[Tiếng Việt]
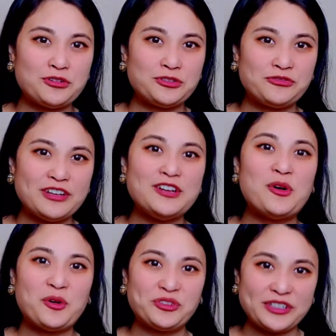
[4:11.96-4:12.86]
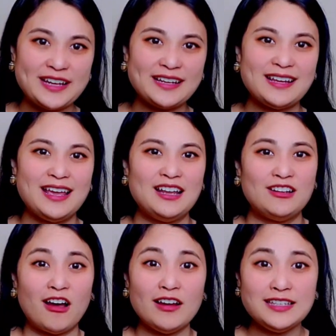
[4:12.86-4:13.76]
video riêng
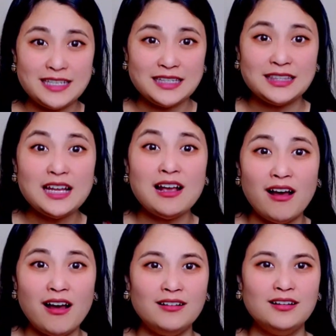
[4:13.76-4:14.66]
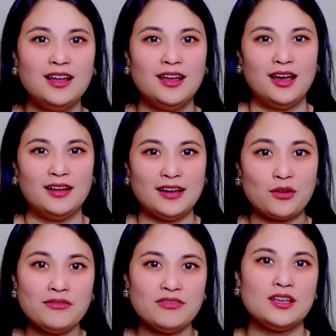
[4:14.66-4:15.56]
nói chi tiết hơn à, để
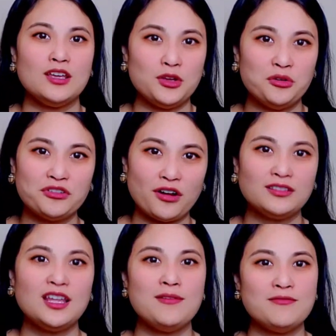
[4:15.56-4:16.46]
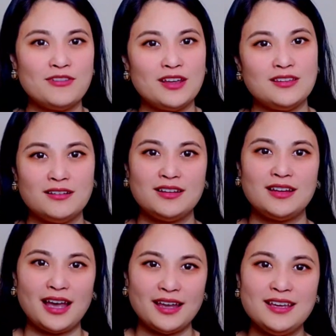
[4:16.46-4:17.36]
quý vị hiểu rõ thêm về những
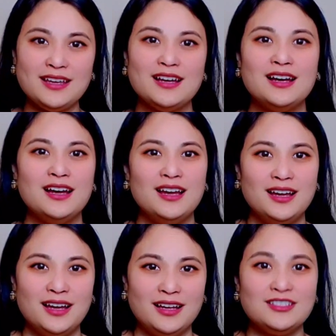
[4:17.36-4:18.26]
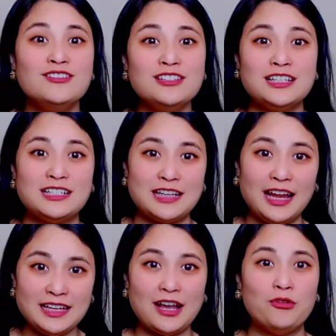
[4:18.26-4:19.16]
cái à, À, chương trình
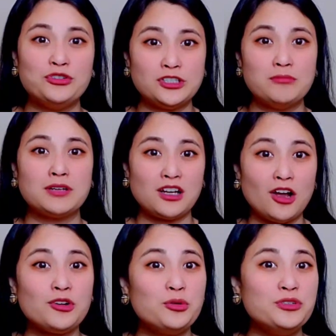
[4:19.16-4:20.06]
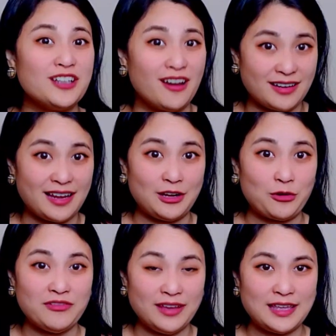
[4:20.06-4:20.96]
khác nhau trong cái gói cứu trợ này
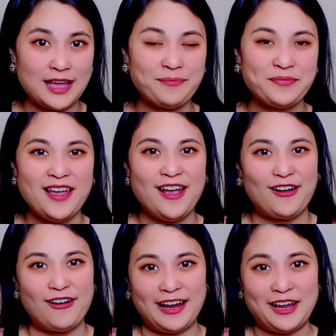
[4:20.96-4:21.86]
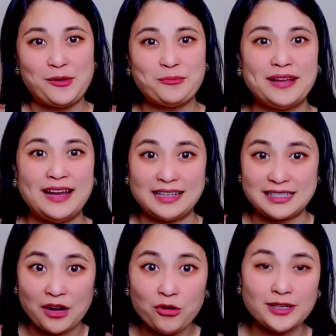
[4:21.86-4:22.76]
quý vị nhé. Còn ngày hôm nay là
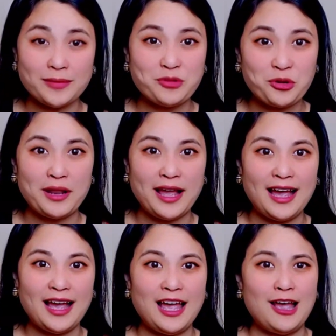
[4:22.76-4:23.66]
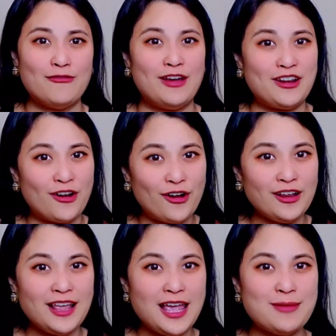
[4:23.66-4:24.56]
600 đô la và
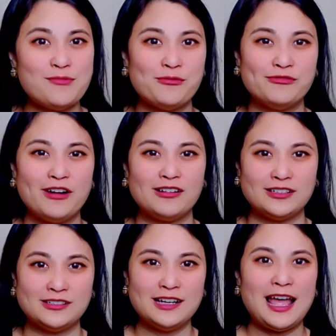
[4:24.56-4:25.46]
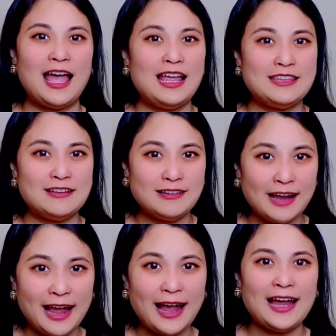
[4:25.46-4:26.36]
nói thêm một phần nữa là những
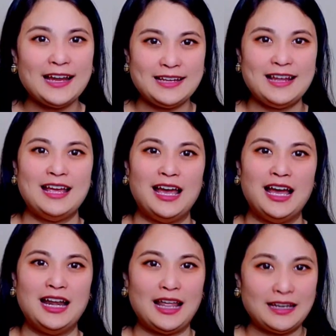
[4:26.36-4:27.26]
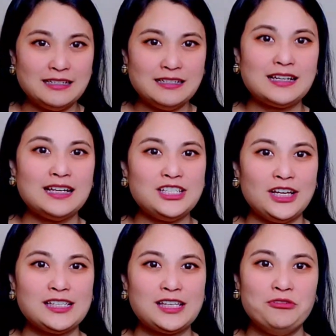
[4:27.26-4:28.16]
ai à, lãnh cái
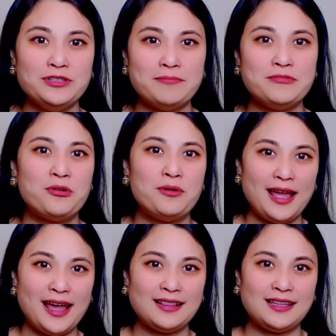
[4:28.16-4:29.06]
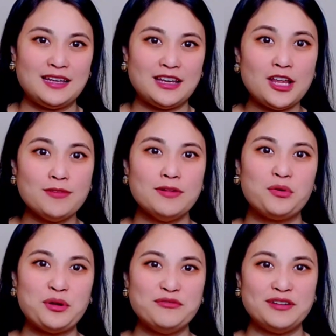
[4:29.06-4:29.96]
check 600 đô la thì nếu mà
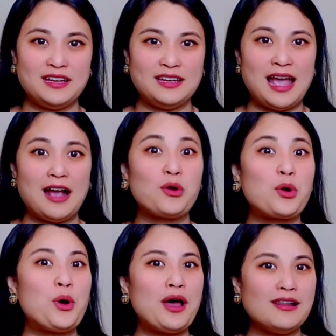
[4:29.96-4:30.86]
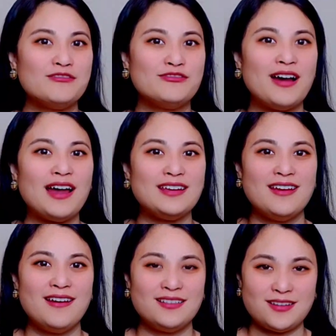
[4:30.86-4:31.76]
quý vị đã qualify
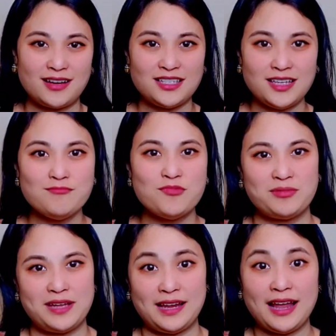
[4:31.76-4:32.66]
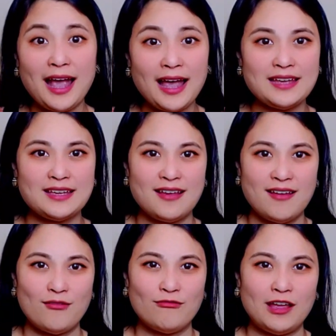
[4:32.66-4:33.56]
cho cái check 1.200
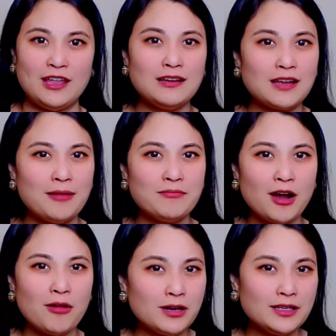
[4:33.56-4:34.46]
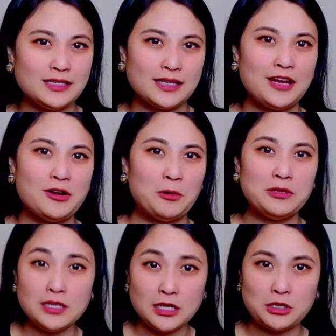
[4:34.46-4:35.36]
và income không có gì thay đổi
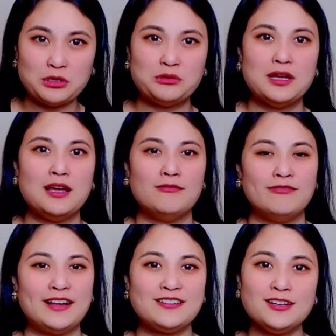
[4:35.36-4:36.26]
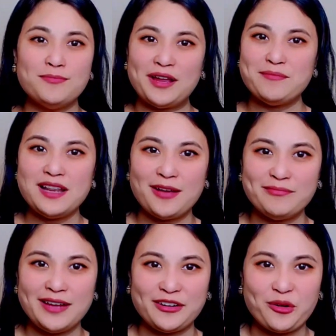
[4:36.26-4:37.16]
nhiều và dưới
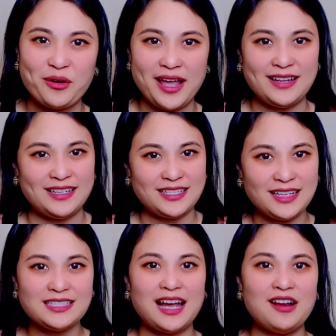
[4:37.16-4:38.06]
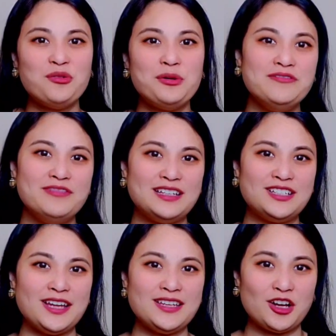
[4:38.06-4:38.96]
75.000 đô la thì chắc chắn quý vị
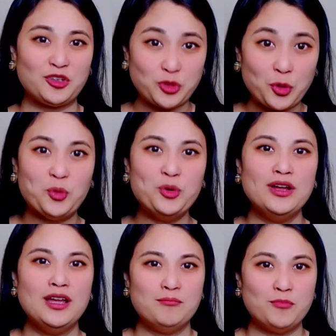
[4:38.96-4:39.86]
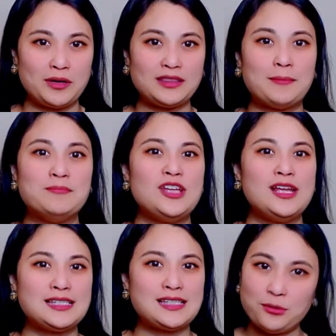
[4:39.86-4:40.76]
sẽ nhận đủ một cái tấm
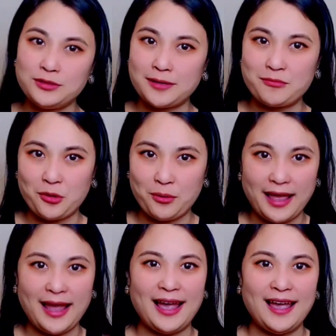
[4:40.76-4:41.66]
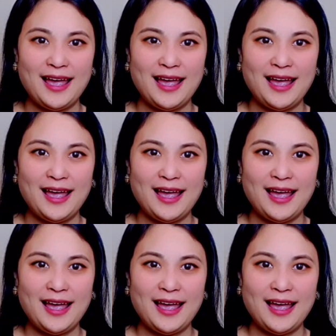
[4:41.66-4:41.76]
check 600 đô la